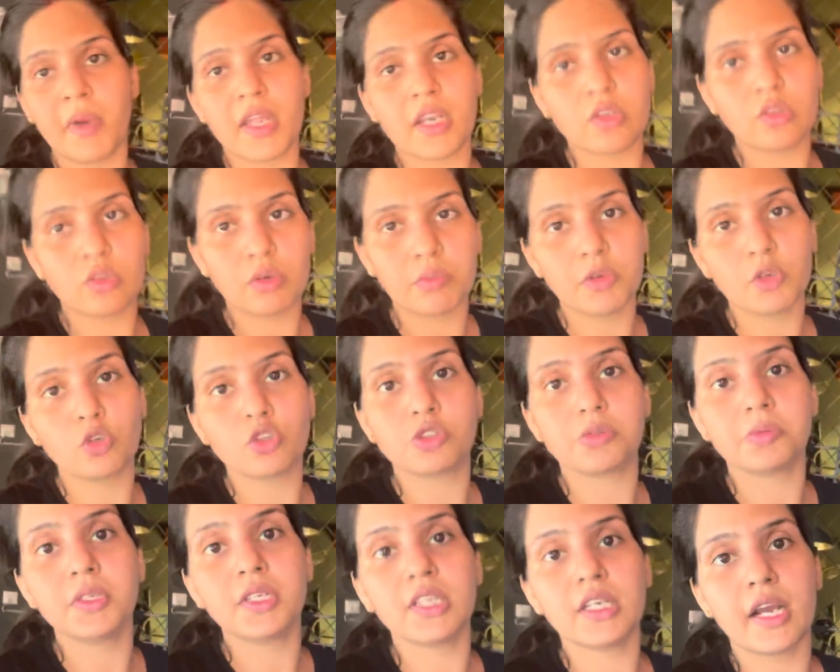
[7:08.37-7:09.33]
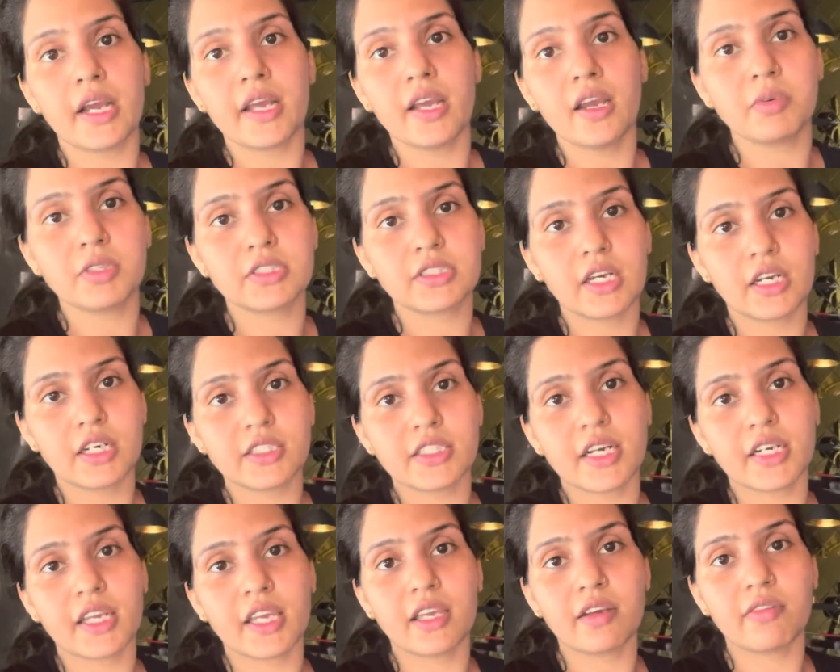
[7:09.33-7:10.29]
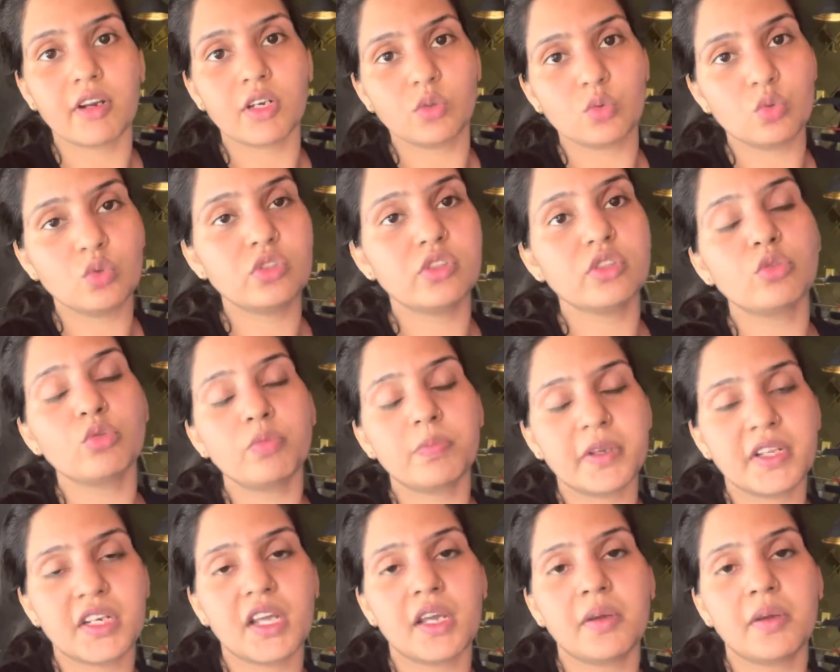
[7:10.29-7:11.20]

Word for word: मैंने तो अभी कुछ भी नहीं खाया बस घर जाके एक बार दूध जरूर पीना